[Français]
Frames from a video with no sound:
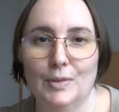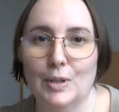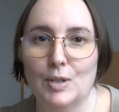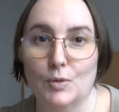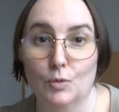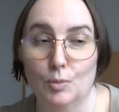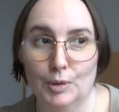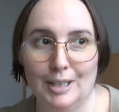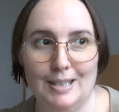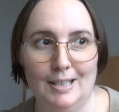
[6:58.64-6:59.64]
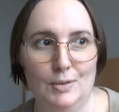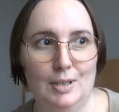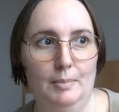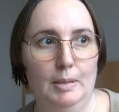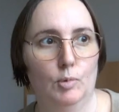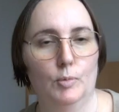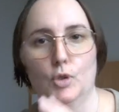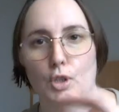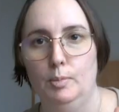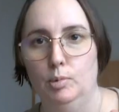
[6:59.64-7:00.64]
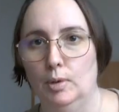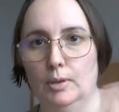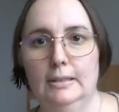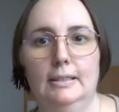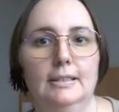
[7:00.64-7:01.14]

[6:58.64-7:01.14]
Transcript: L'occasion de vous montrer ça aussi, mais bon, j'en ai pour euh,